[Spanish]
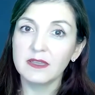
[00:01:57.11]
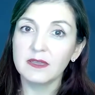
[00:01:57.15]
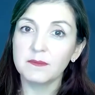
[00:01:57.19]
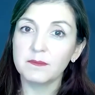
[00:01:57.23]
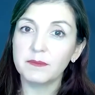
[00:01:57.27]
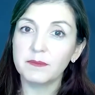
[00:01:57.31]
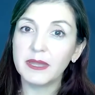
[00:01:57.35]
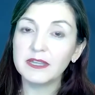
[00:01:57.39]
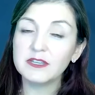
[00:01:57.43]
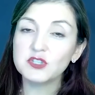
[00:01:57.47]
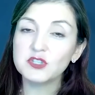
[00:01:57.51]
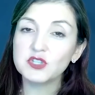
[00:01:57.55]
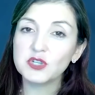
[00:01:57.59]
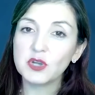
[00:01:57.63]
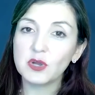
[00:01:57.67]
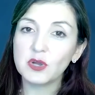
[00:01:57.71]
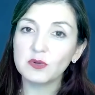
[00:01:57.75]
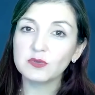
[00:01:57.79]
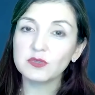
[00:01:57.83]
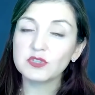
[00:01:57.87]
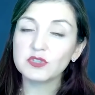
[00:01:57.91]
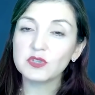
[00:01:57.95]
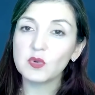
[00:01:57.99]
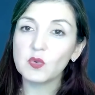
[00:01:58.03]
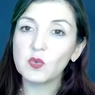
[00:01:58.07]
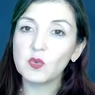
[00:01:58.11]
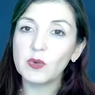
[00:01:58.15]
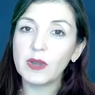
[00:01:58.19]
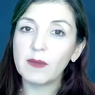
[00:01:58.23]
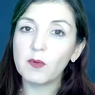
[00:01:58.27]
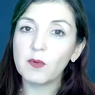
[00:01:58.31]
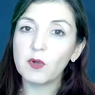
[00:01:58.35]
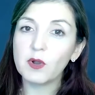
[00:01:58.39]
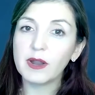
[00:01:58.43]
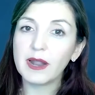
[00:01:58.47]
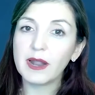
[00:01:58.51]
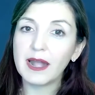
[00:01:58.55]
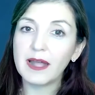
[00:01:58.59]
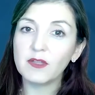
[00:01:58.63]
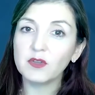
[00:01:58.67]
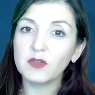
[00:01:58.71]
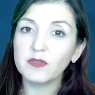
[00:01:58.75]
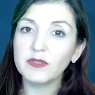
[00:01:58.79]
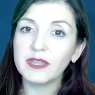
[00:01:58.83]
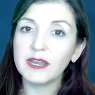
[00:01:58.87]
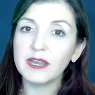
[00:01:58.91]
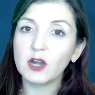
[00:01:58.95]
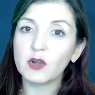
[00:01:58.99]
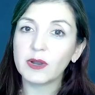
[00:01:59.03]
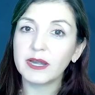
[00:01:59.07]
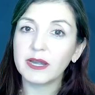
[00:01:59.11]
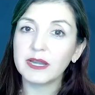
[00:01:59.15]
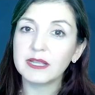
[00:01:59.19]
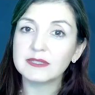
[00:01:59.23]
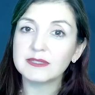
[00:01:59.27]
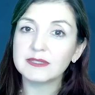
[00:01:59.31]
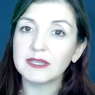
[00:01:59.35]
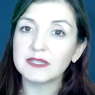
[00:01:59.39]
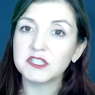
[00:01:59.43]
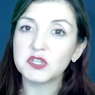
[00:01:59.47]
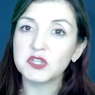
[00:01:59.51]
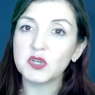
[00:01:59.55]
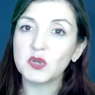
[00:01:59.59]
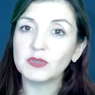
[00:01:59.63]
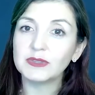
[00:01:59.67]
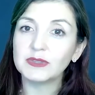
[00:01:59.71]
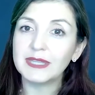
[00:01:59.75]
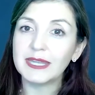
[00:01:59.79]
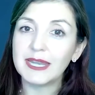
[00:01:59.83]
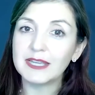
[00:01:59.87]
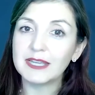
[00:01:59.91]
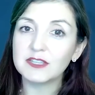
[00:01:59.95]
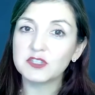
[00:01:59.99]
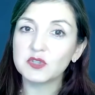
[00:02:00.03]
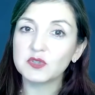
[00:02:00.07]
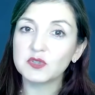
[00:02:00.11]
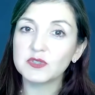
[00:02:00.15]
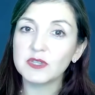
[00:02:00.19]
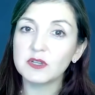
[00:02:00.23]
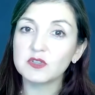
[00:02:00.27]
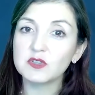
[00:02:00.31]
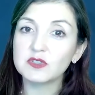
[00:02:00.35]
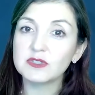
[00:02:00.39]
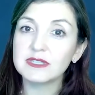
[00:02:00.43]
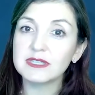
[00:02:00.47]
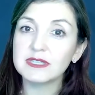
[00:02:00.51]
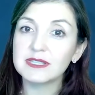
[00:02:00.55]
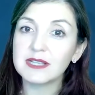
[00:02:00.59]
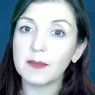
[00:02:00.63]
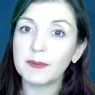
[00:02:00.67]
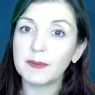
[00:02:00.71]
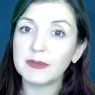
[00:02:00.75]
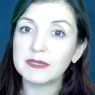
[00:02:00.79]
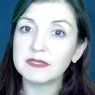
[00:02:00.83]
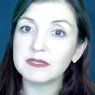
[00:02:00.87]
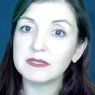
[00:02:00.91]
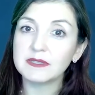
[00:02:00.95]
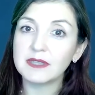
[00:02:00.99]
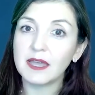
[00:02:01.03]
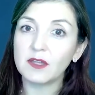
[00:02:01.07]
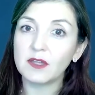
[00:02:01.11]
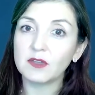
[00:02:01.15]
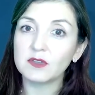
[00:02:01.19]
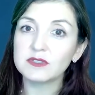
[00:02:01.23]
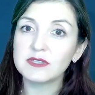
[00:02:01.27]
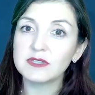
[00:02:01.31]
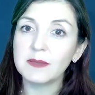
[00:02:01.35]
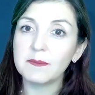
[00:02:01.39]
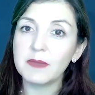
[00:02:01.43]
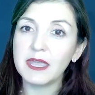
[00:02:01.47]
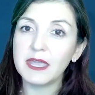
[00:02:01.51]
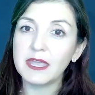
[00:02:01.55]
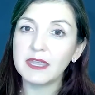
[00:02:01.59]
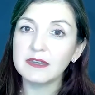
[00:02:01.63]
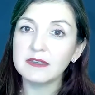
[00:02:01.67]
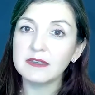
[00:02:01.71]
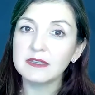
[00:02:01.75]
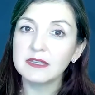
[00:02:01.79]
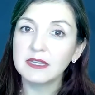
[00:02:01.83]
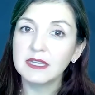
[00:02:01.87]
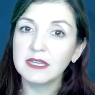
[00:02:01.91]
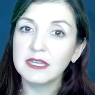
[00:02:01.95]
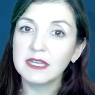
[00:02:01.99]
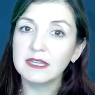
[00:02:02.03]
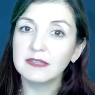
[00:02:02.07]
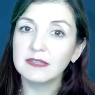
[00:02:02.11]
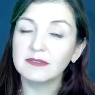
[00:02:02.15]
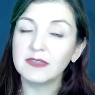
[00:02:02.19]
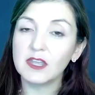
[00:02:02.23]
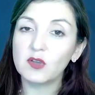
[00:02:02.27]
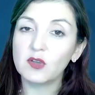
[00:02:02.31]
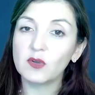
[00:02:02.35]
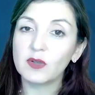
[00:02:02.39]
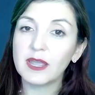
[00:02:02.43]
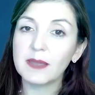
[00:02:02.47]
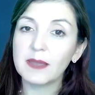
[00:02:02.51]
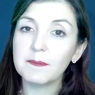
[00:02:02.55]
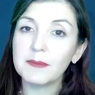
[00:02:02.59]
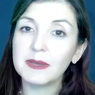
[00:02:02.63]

Ben Jones, un abogado de la organización Derechos de los Discapacitados de Maine, dijo que